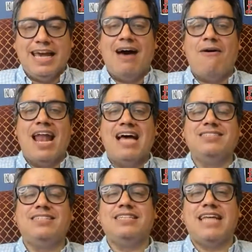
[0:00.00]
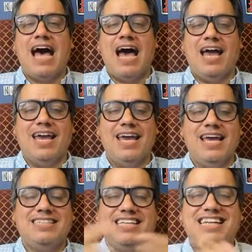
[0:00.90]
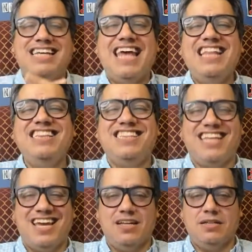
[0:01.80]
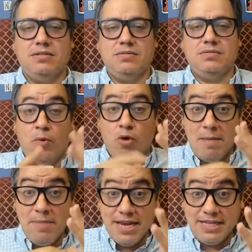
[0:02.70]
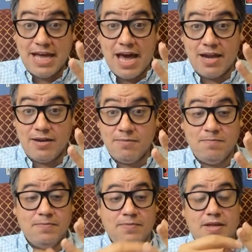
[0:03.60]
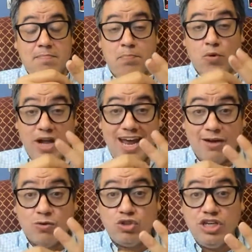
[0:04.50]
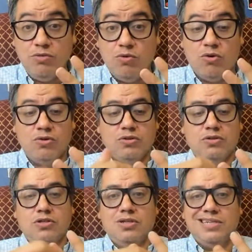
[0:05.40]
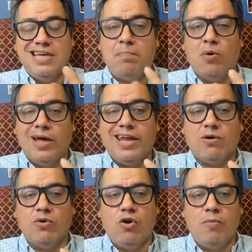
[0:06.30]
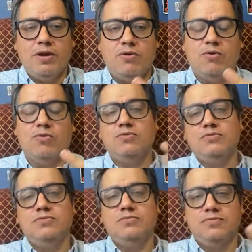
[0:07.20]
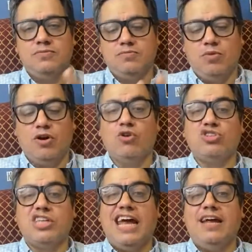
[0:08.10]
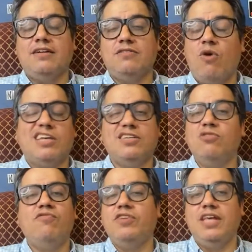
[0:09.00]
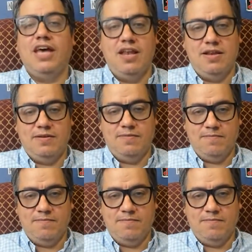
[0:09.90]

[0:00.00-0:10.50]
que la balanza está en ese tridente, el poder militar, el poder ejecutivo y el poder económico. Porque los tres no hacen un Fidel.